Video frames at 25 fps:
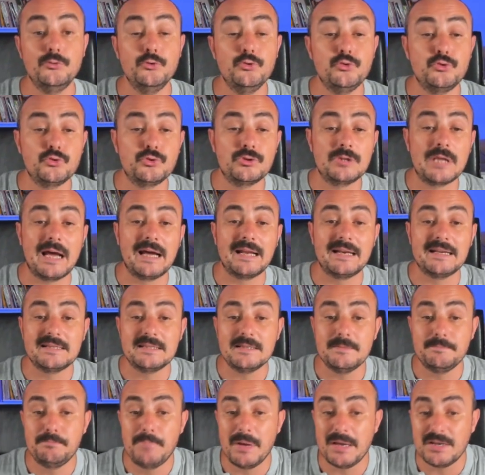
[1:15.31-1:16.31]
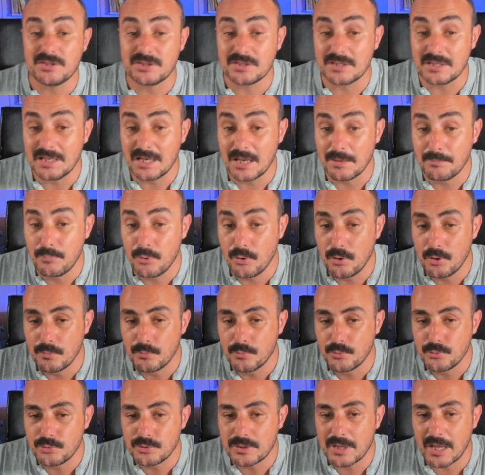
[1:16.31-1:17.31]
3 tanesi 5 ile
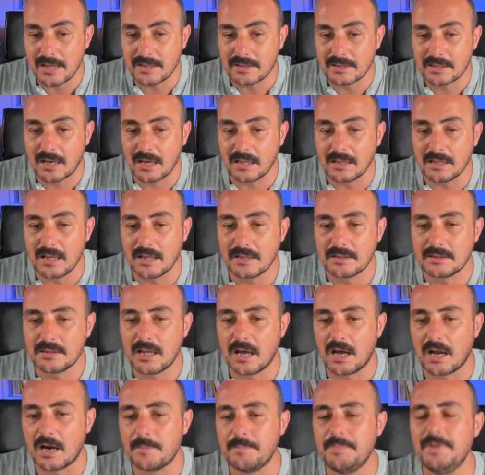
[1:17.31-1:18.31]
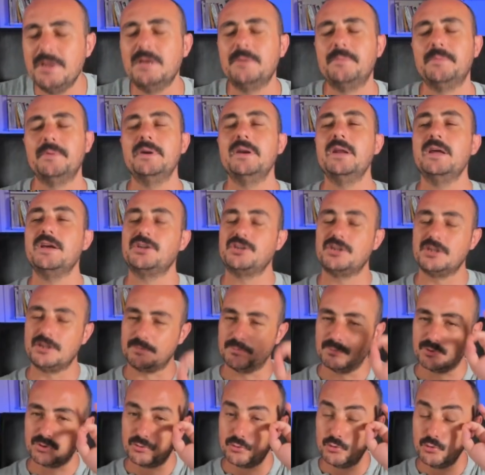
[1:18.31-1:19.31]
bölümünden kalanlar birbirine eşitmiş.